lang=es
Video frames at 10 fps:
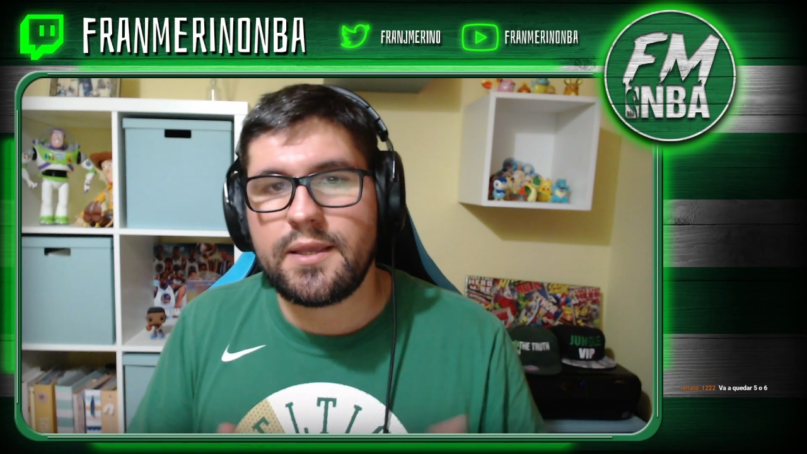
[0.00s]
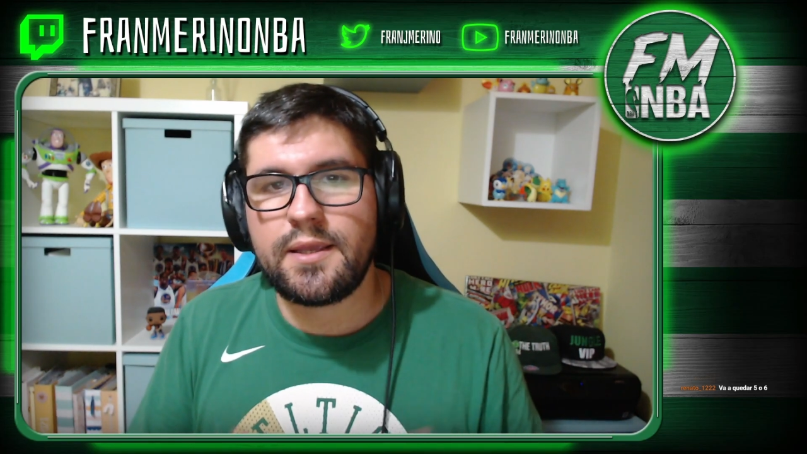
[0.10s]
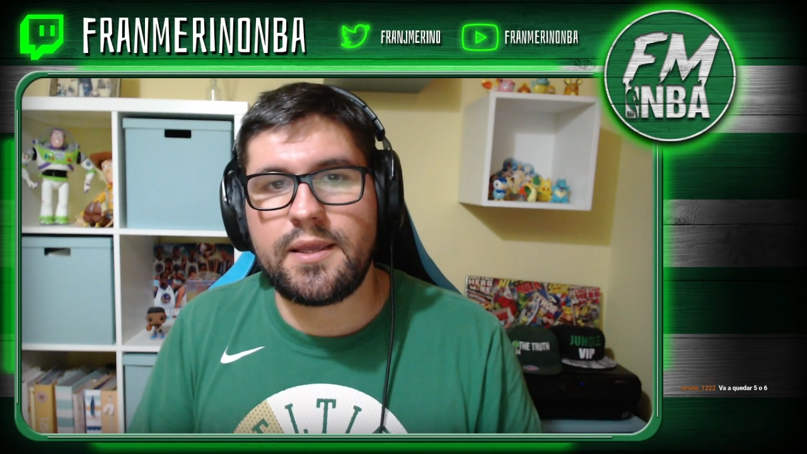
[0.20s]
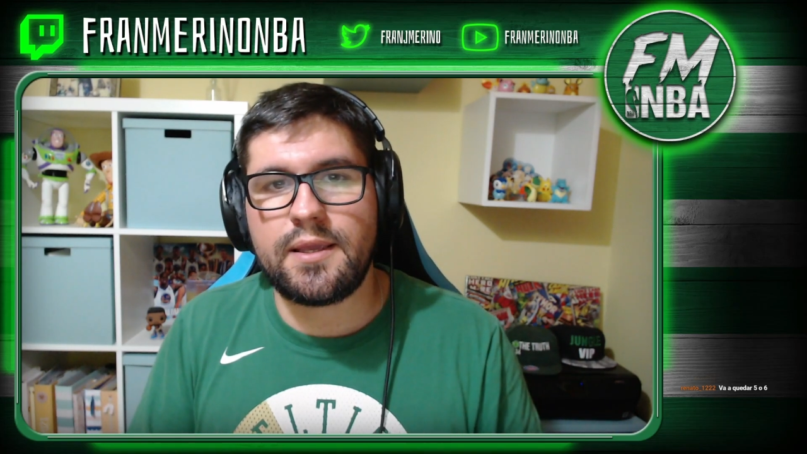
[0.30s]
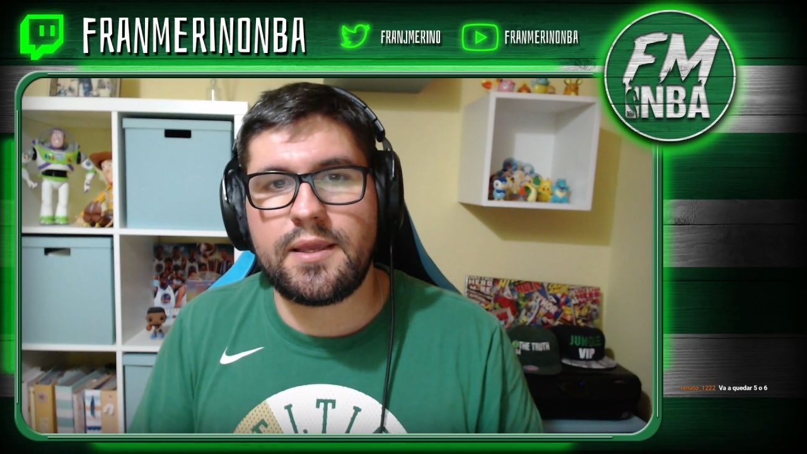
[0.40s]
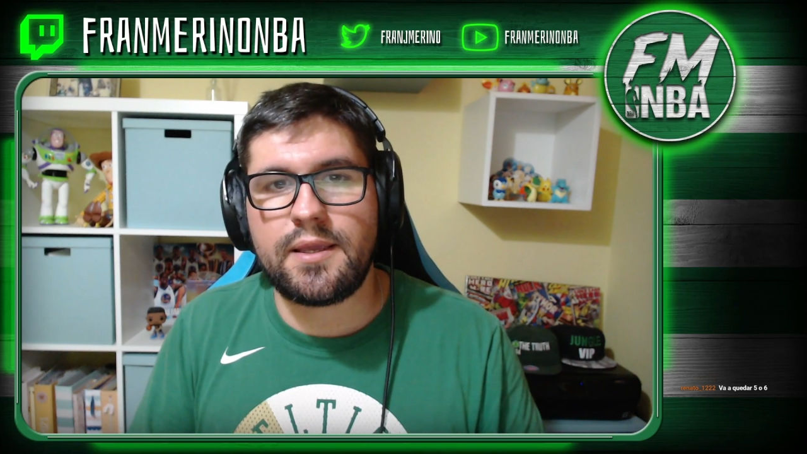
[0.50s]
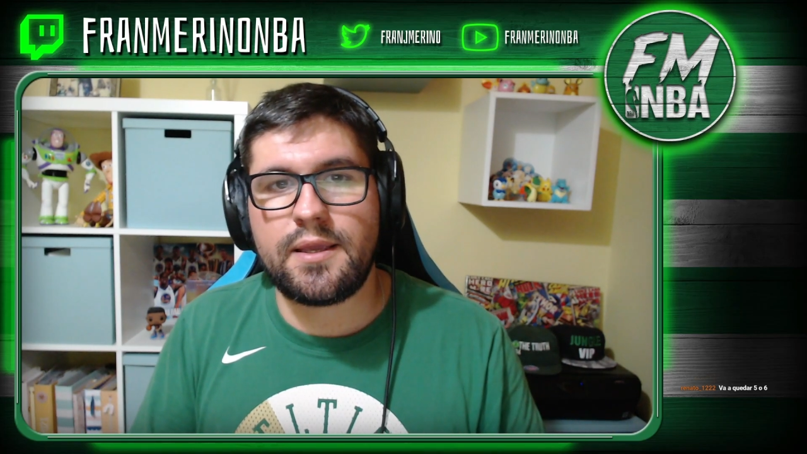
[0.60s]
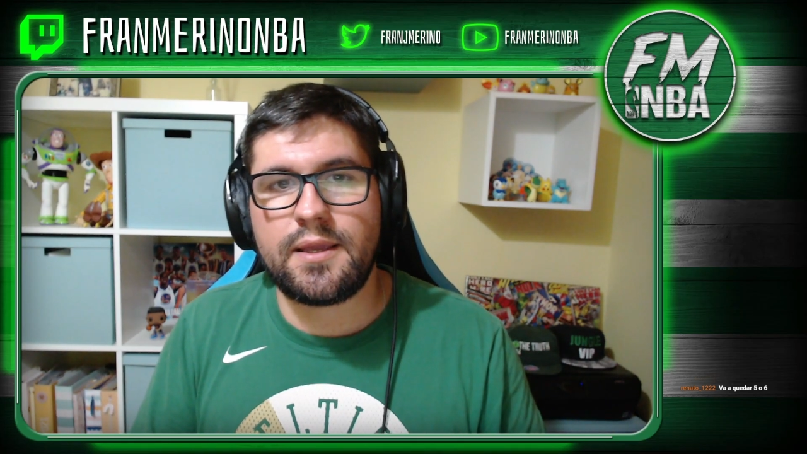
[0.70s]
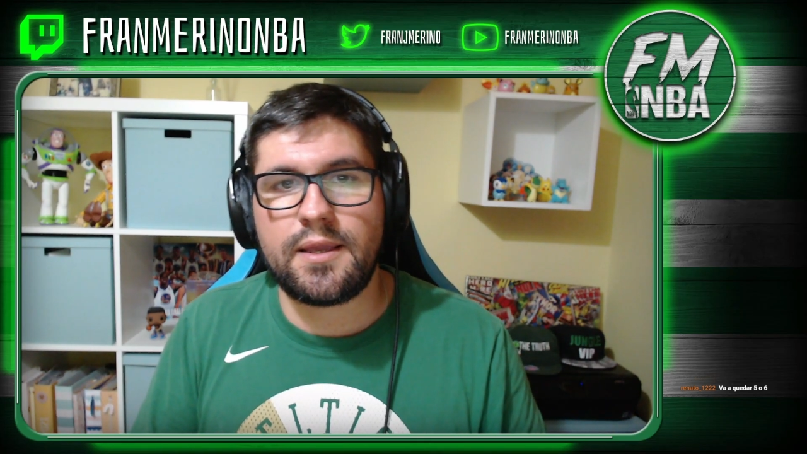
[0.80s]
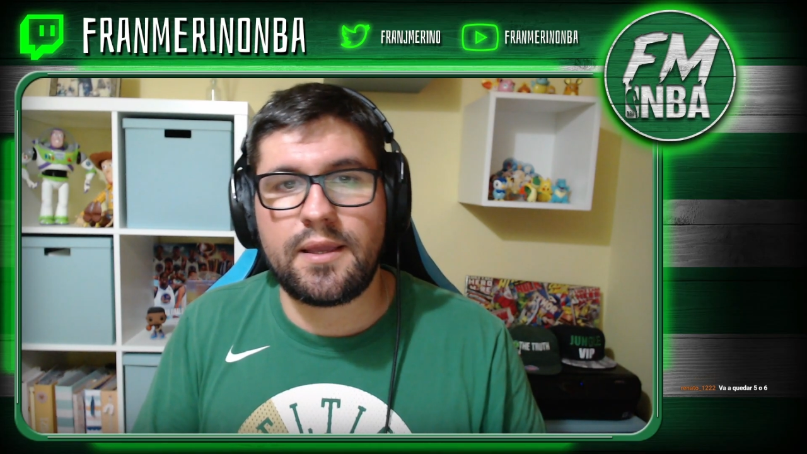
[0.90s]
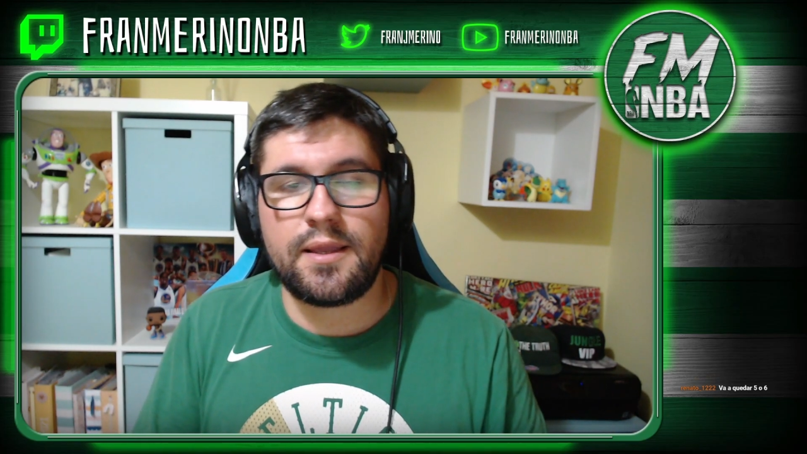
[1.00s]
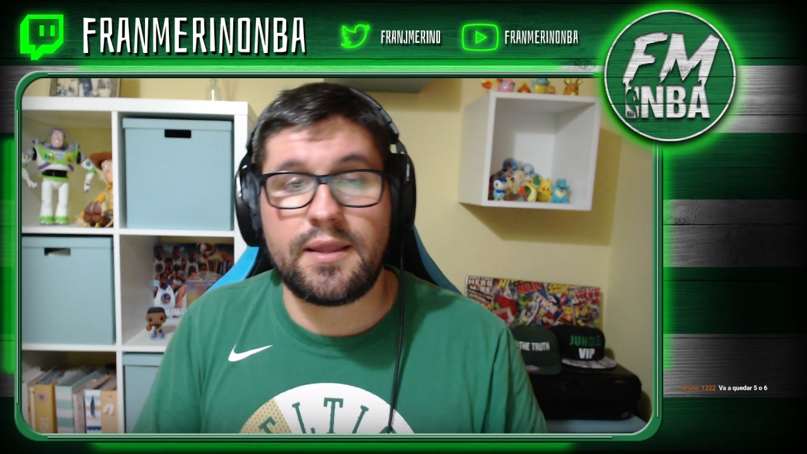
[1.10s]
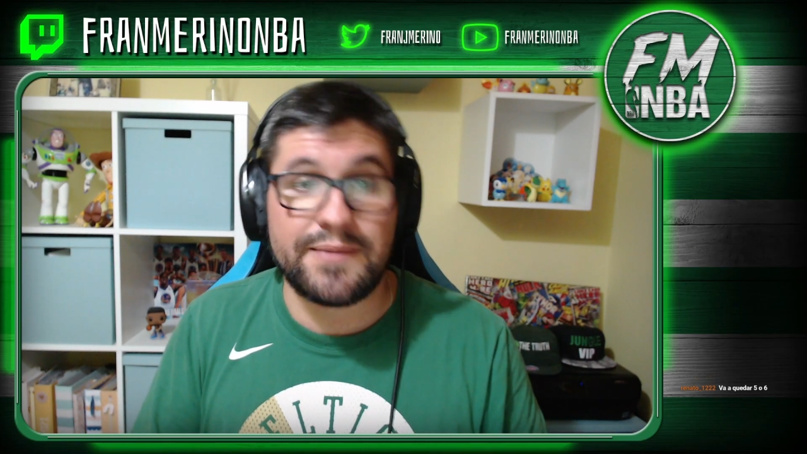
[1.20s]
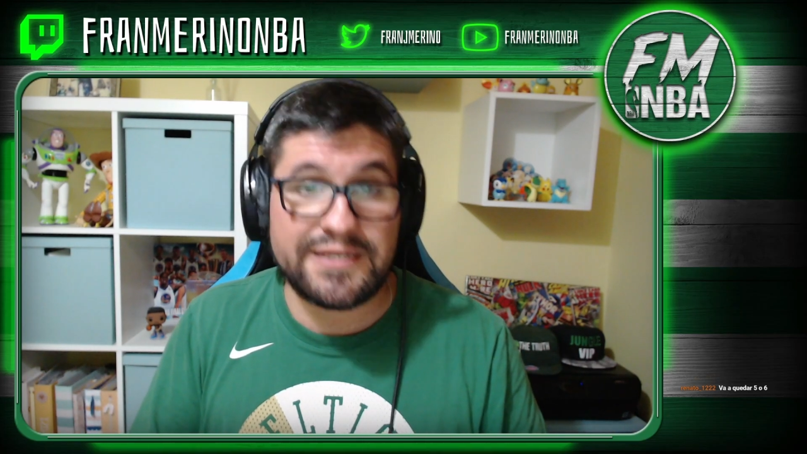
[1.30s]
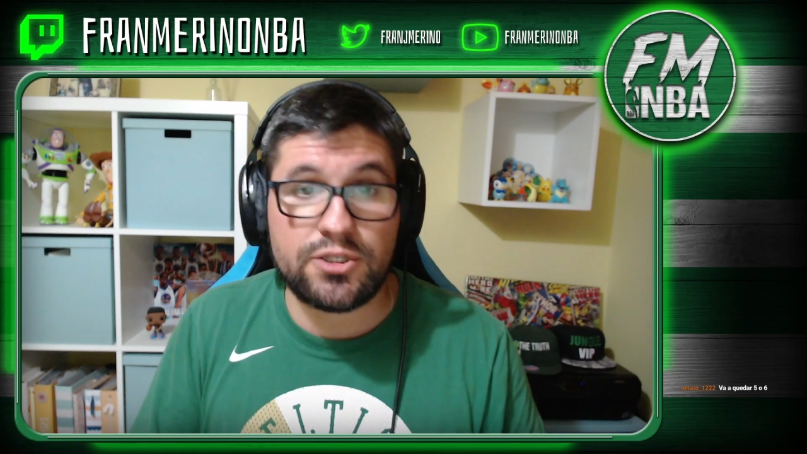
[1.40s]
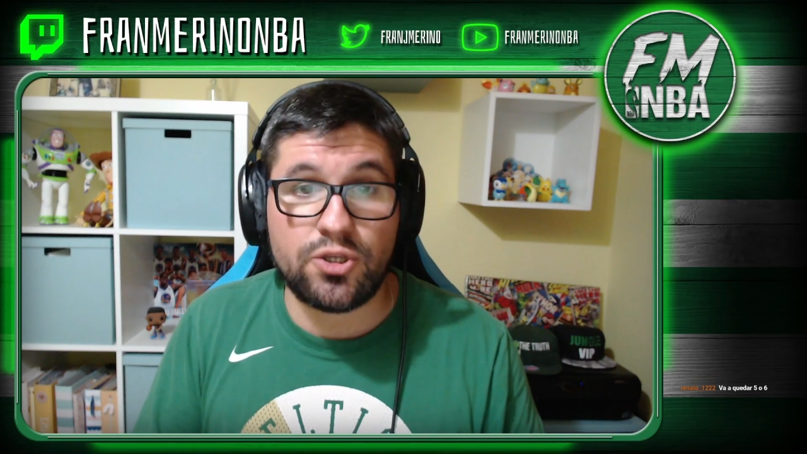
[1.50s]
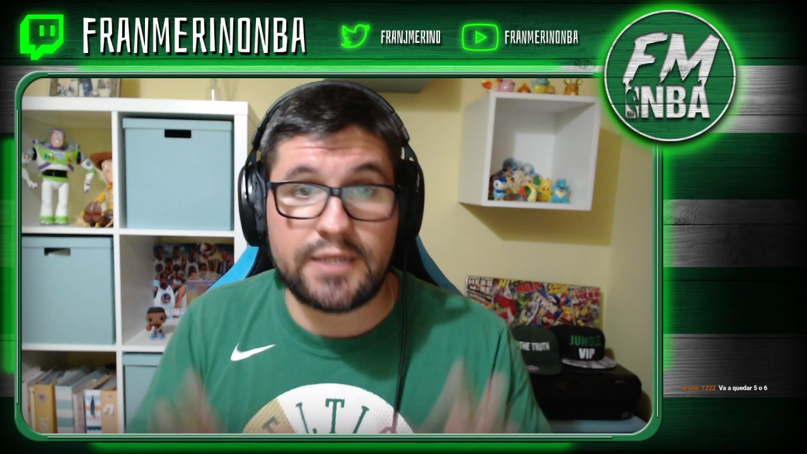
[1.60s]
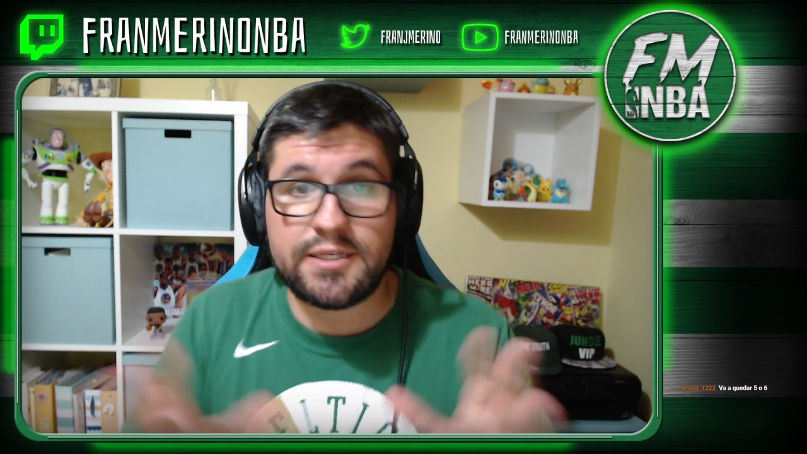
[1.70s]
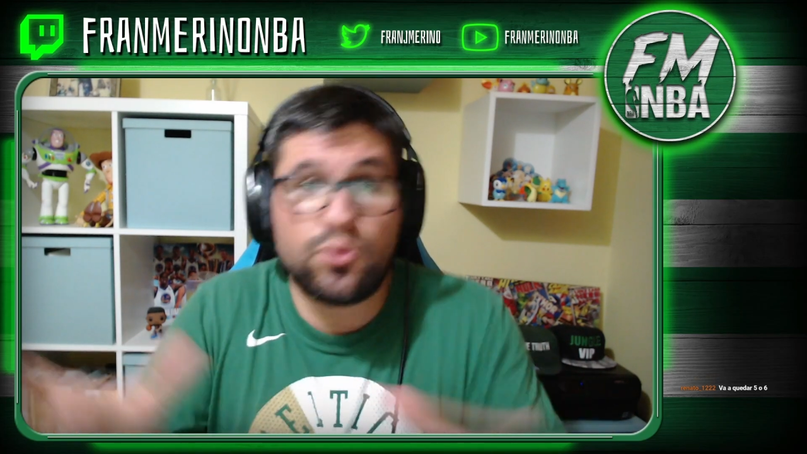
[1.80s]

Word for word: Y, demás historias.